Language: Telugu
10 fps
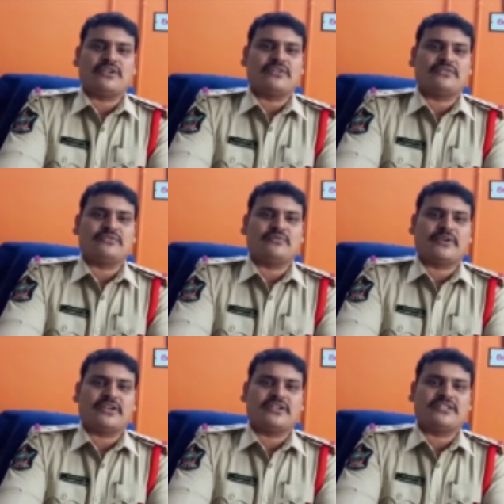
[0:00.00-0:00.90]
ఈరోజు
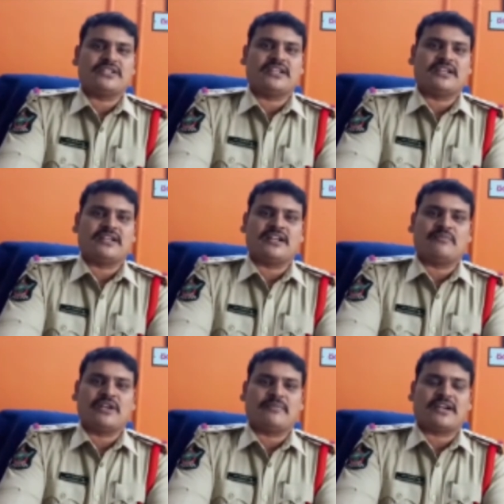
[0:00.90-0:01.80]
ఉపయోగించే
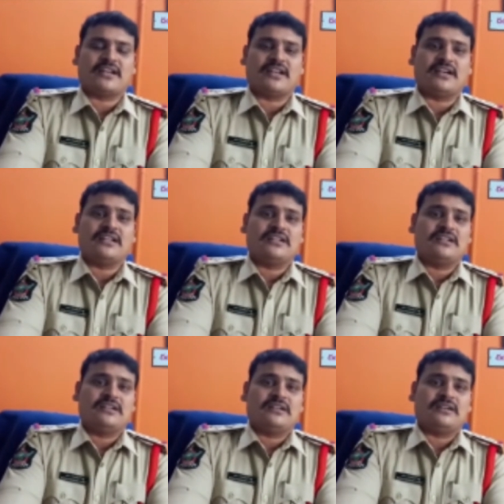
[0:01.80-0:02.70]
డ్రమ్ముల పక్కన
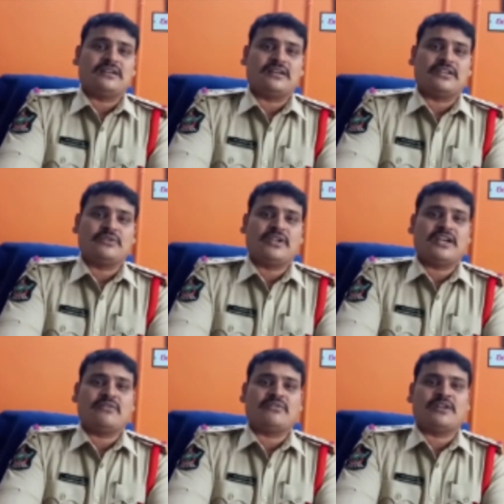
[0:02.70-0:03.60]

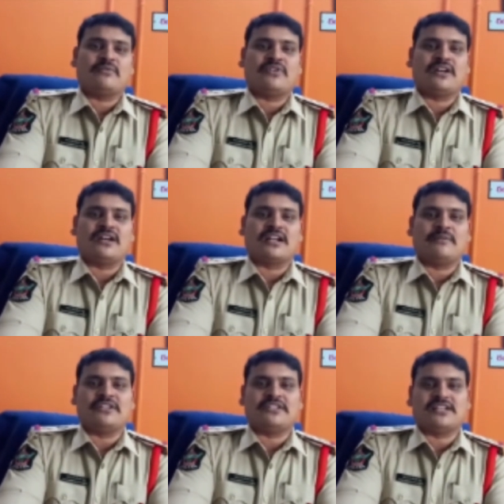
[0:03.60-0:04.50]
యూరియా ఉండడం కూడా
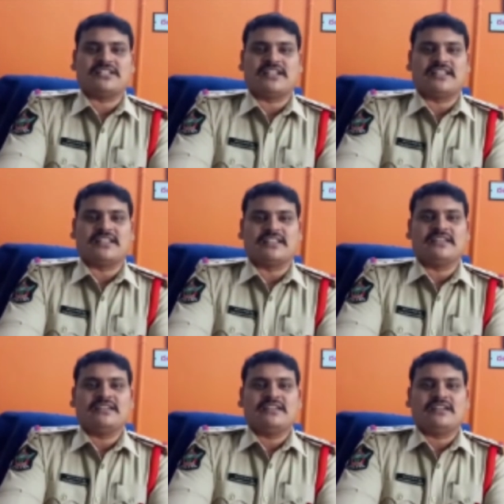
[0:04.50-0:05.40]
గమనించడం జరిగింది
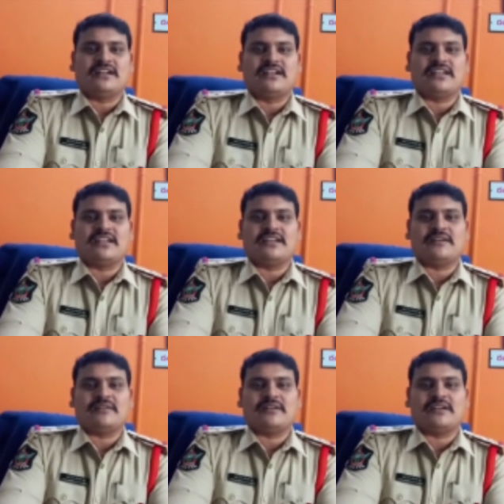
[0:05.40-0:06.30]
అంటే
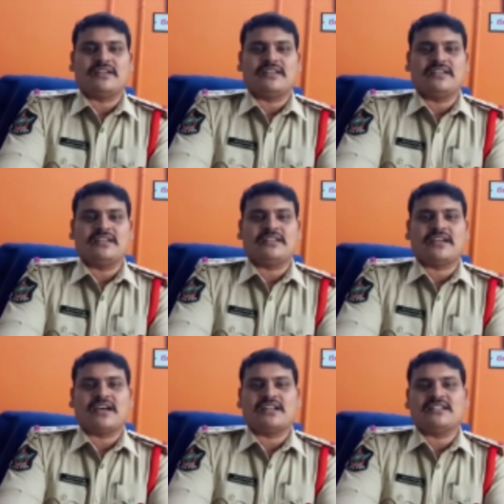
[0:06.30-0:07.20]
ఈ
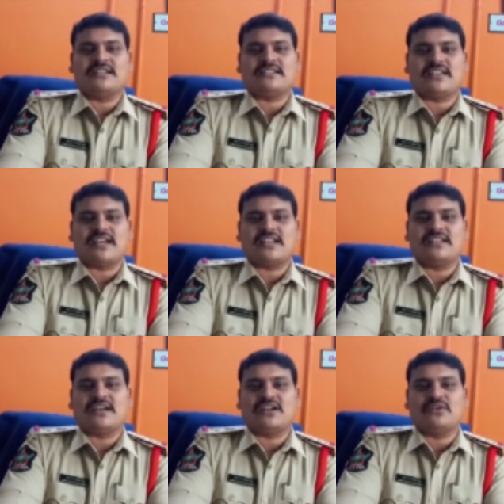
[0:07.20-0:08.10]
తయారు చేసి
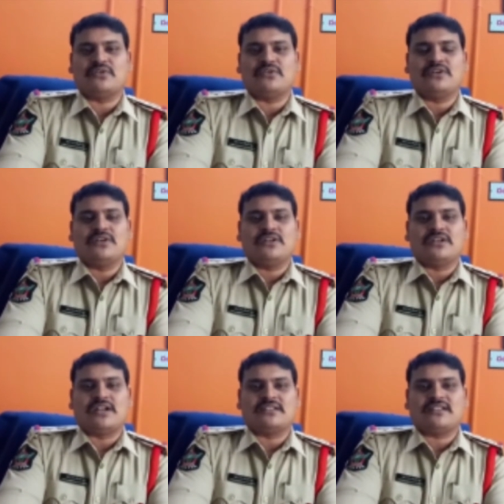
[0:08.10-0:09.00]
తయారీదారులు
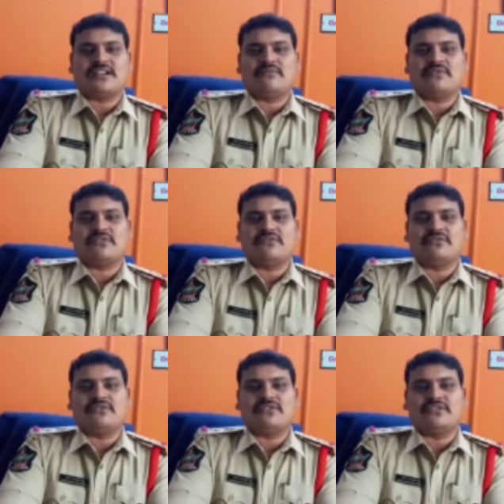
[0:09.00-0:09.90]
నాటుసార ఊటకు
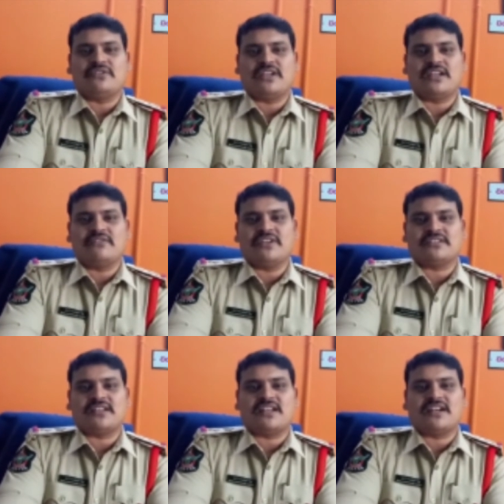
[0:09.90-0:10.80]
యూరియాను
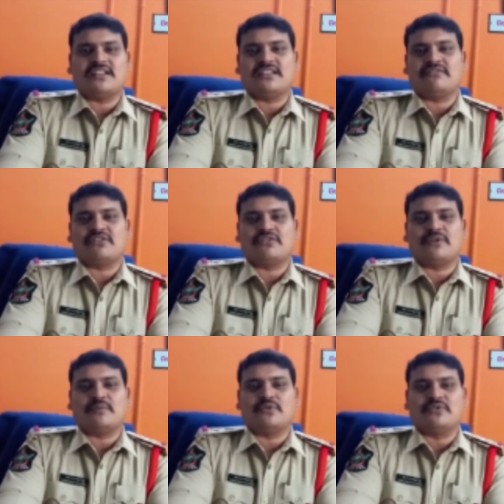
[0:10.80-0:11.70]
వేస్తున్నారని ఇంతవరకు
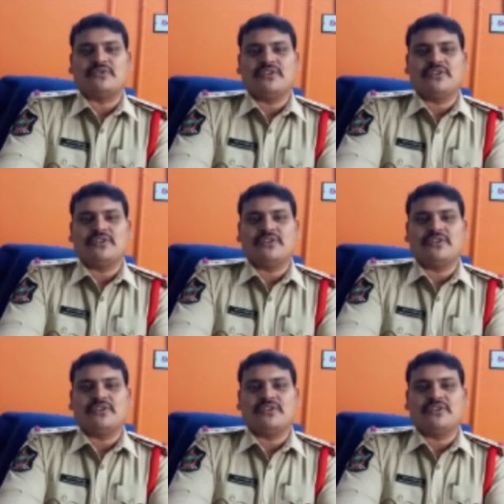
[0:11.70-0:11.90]
మనము